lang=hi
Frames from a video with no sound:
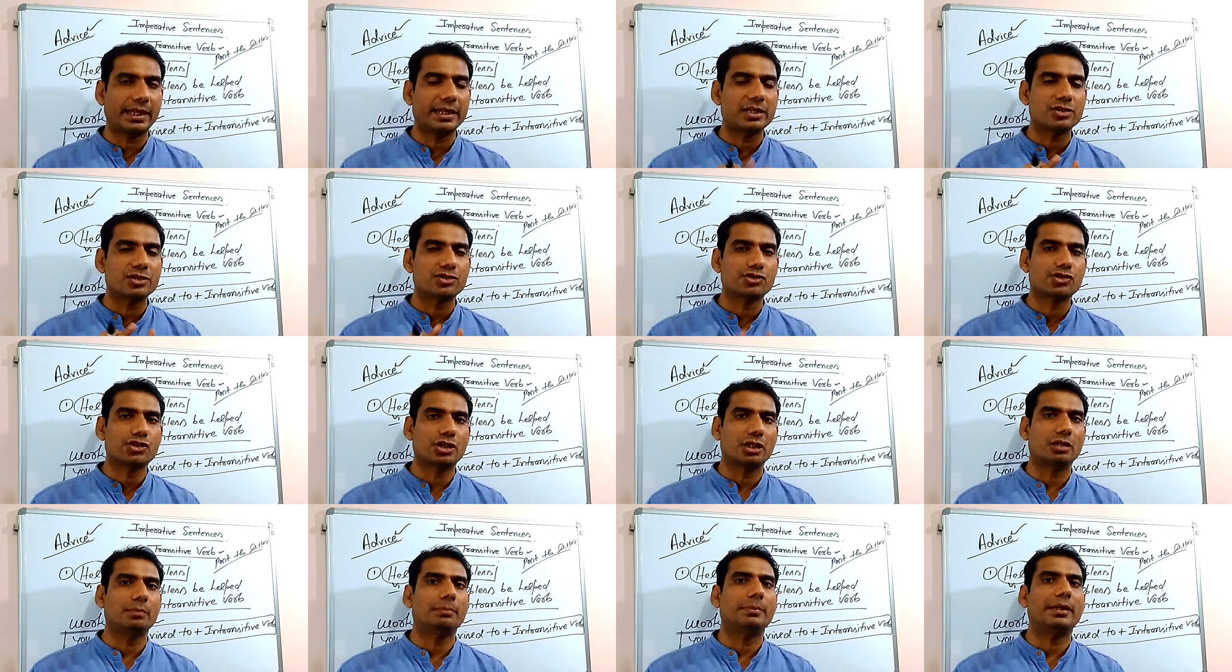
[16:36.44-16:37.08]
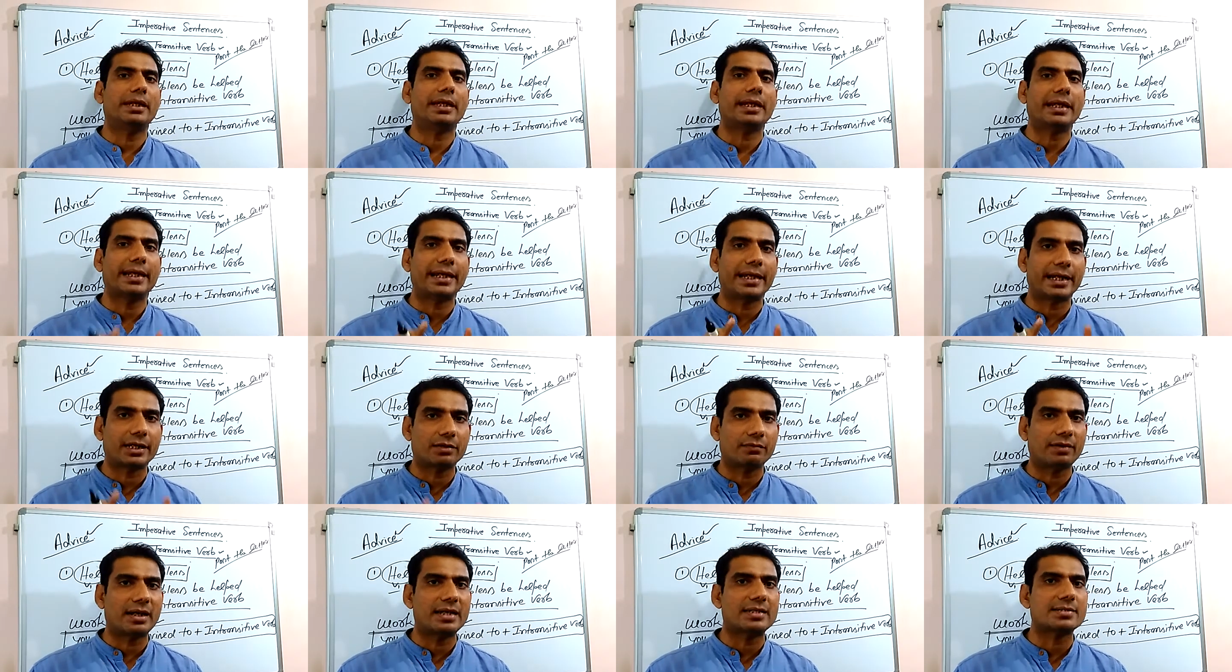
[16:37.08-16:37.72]
हैं जिनमें
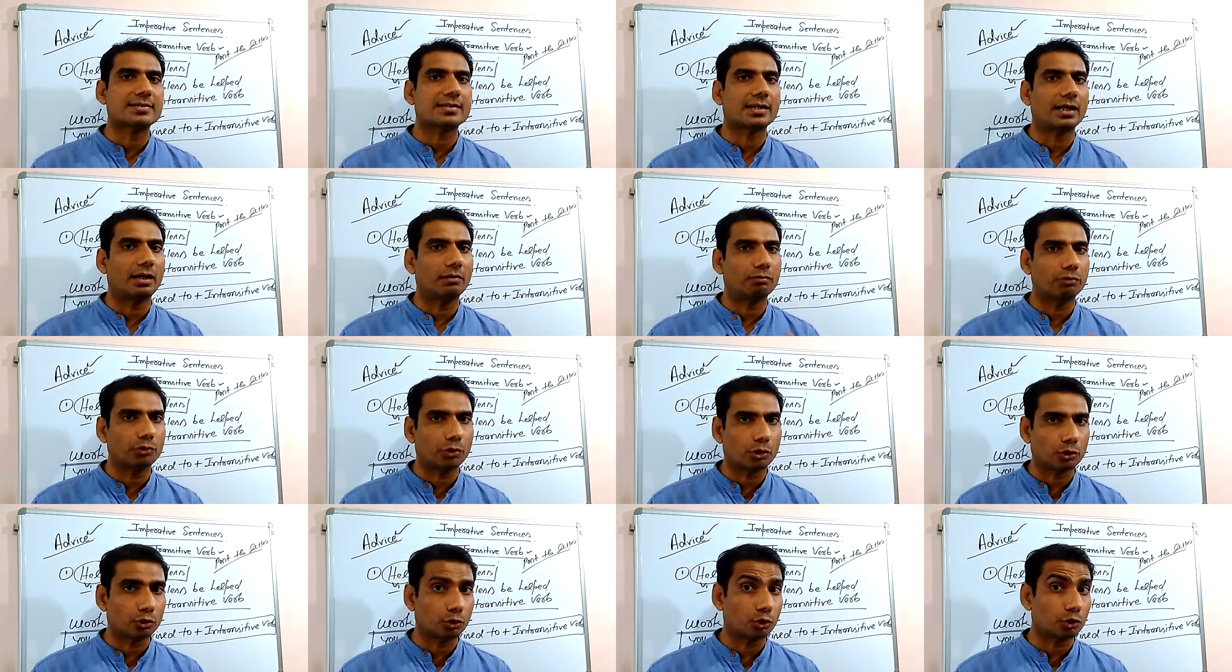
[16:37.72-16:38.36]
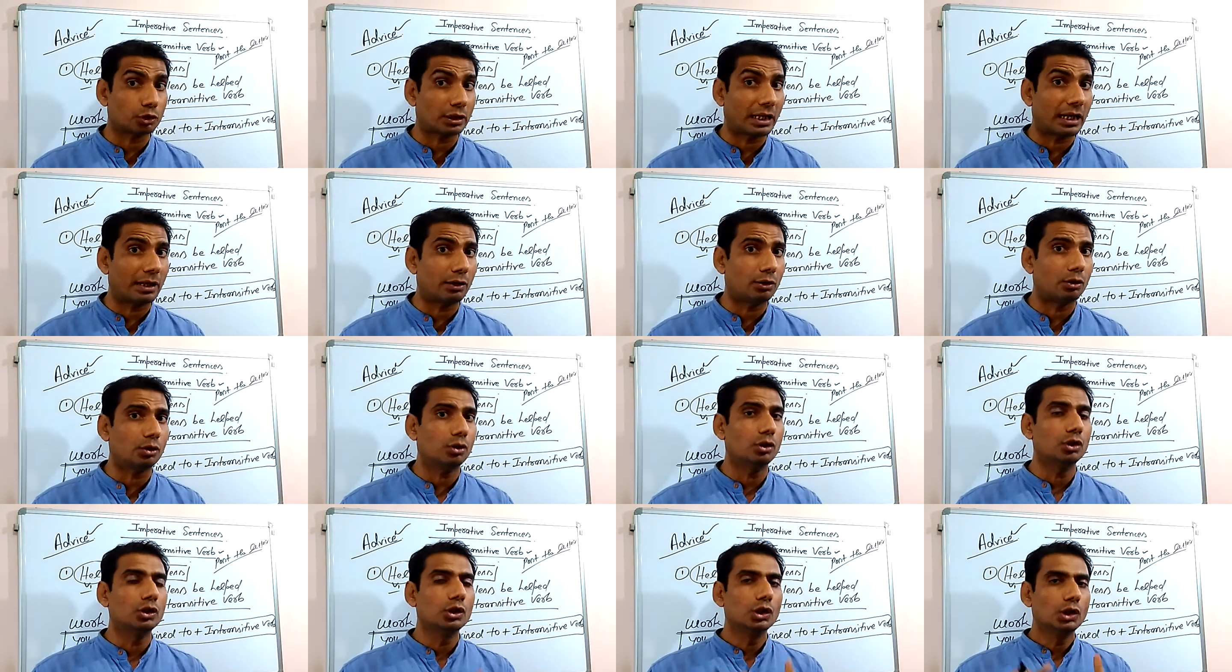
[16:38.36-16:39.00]
एडवाइस का वो होता
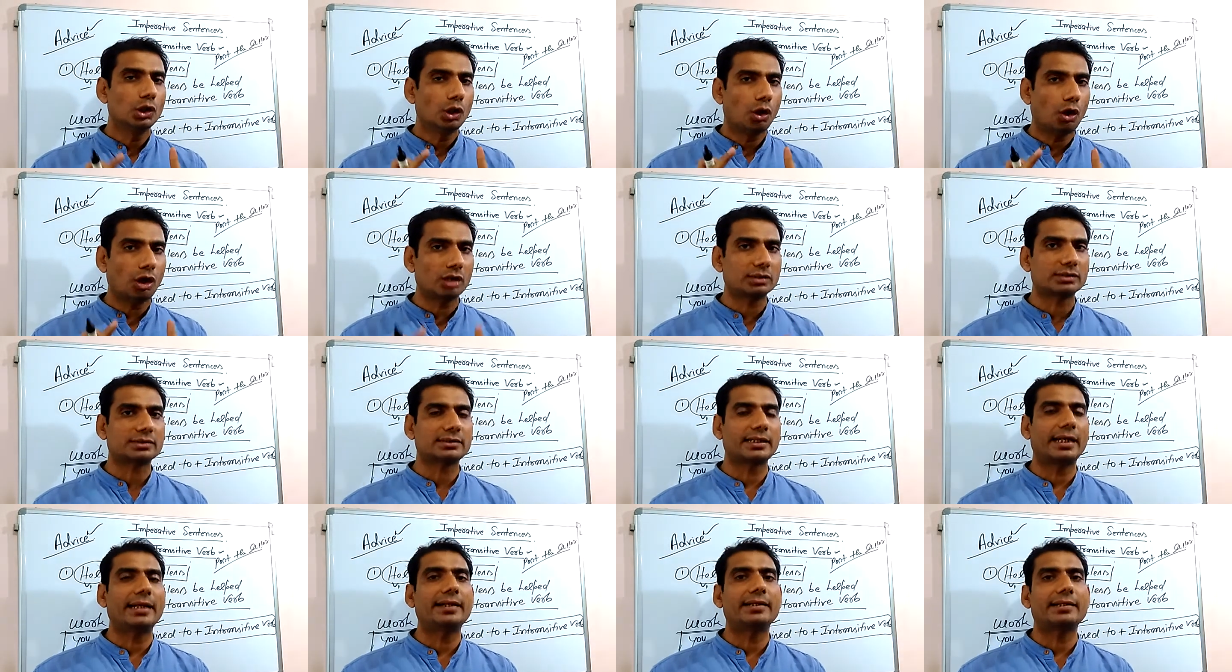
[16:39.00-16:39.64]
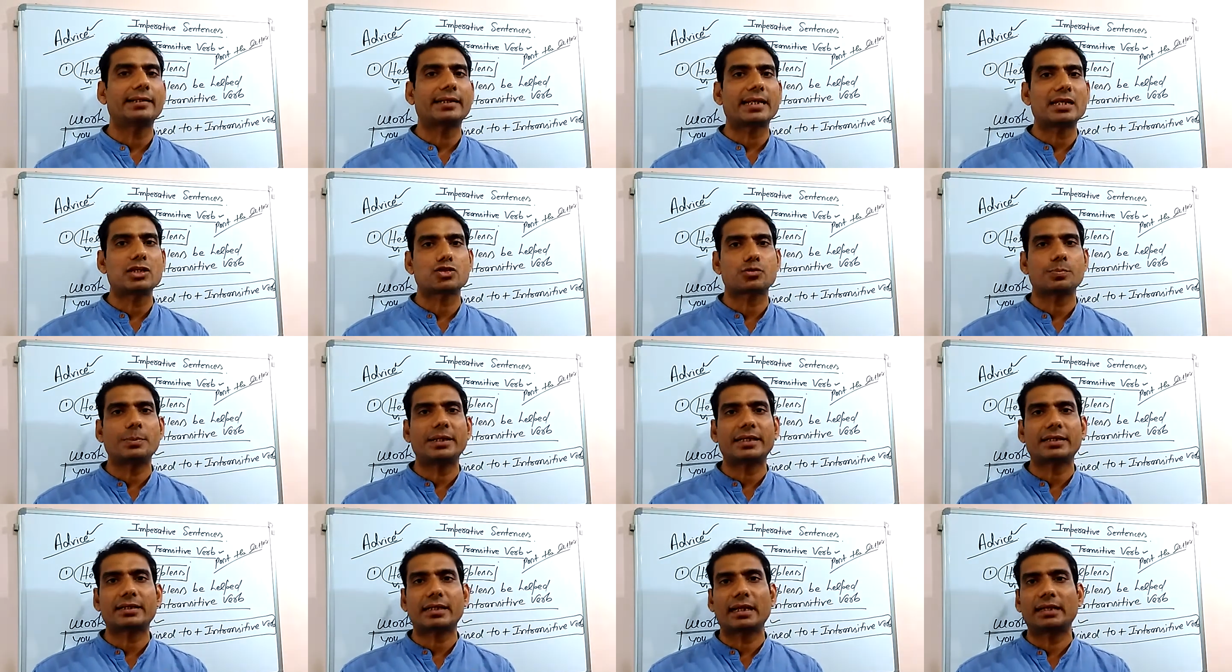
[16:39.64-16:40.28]
हो और सेंटेंस
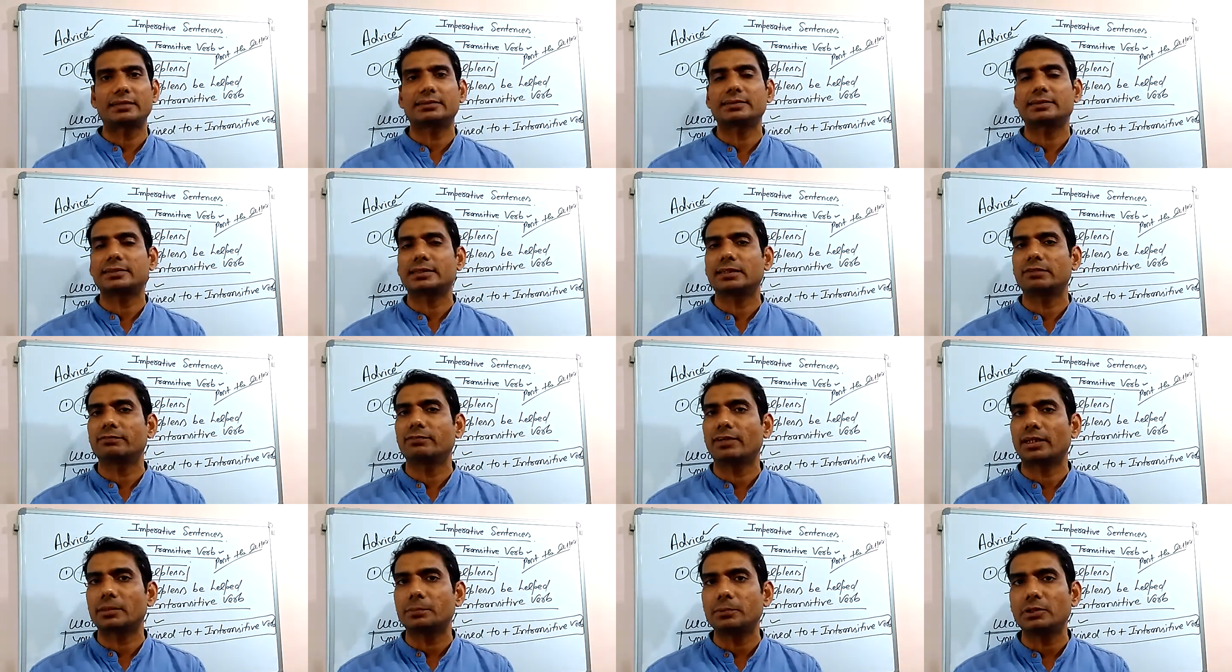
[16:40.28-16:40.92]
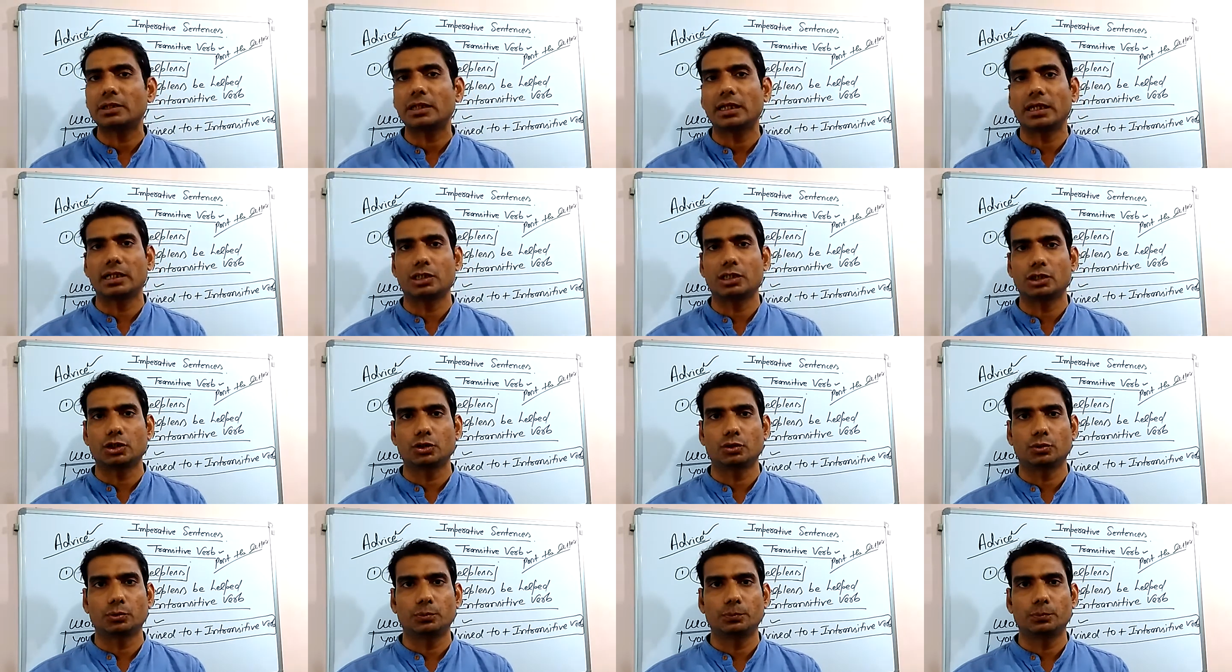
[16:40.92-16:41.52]
में ट्रांजिटिव वर्ब नहीं